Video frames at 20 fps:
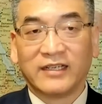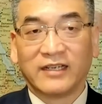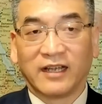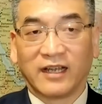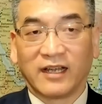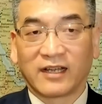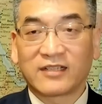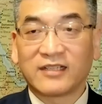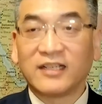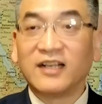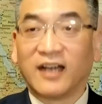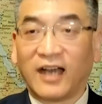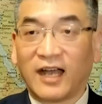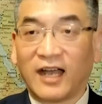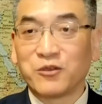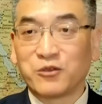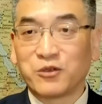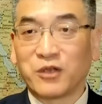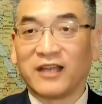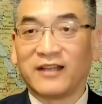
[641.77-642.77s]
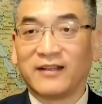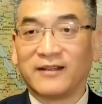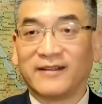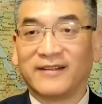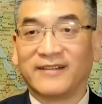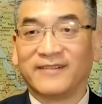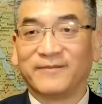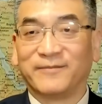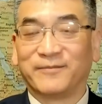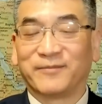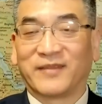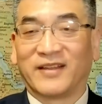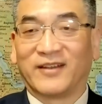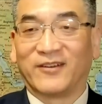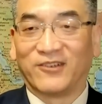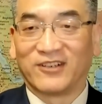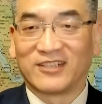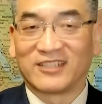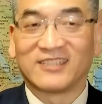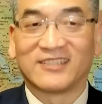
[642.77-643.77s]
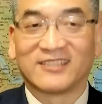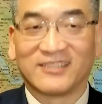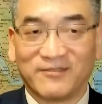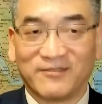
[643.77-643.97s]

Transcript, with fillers: 呃，更安全。我是这